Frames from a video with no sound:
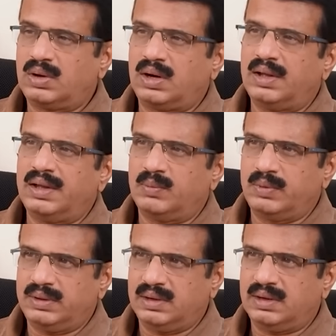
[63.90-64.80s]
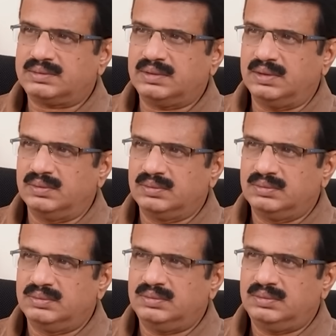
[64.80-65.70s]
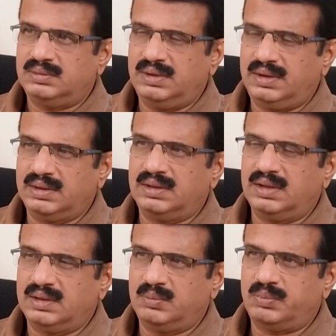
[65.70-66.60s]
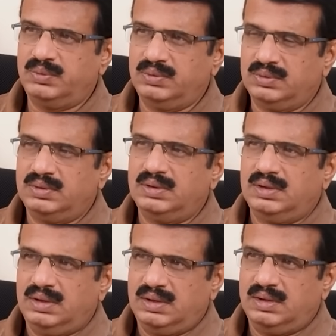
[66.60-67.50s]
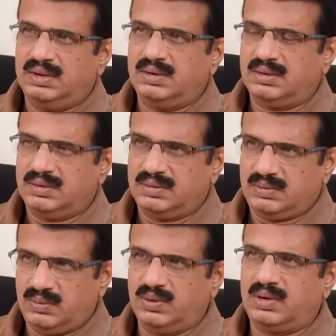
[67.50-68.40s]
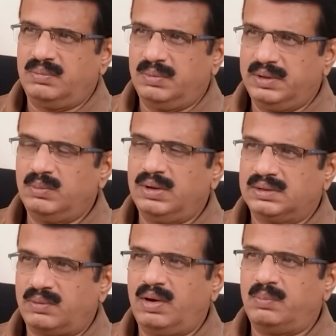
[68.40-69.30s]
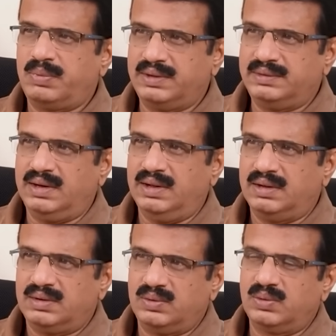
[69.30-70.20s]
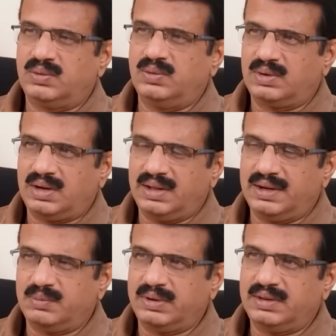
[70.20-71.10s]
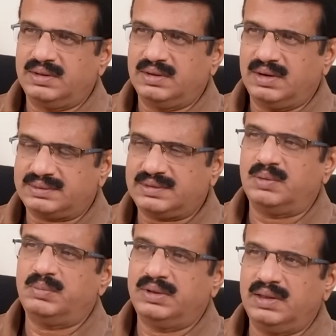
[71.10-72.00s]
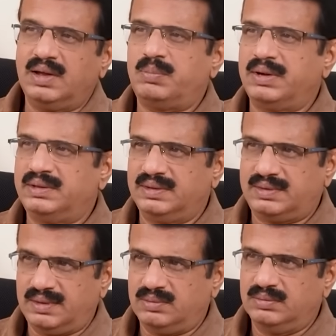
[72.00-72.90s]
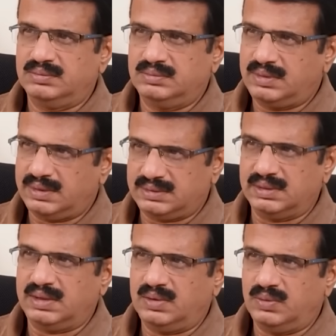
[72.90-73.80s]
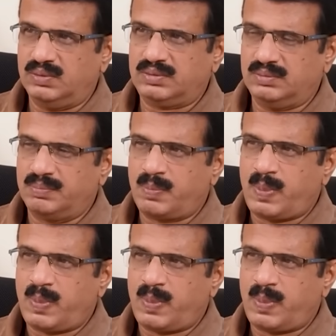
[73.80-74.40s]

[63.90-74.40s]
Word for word: కోట్ల ఎనభై ఐదు లక్షలు అంటే దాదాపు కోటి మంది మాత్రమే అప్లై చేయలే రెండు కోట్ల ఎనభై ఐదు లక్షల మంది అప్లై చేశారు రేషన్ కార్డు కోసం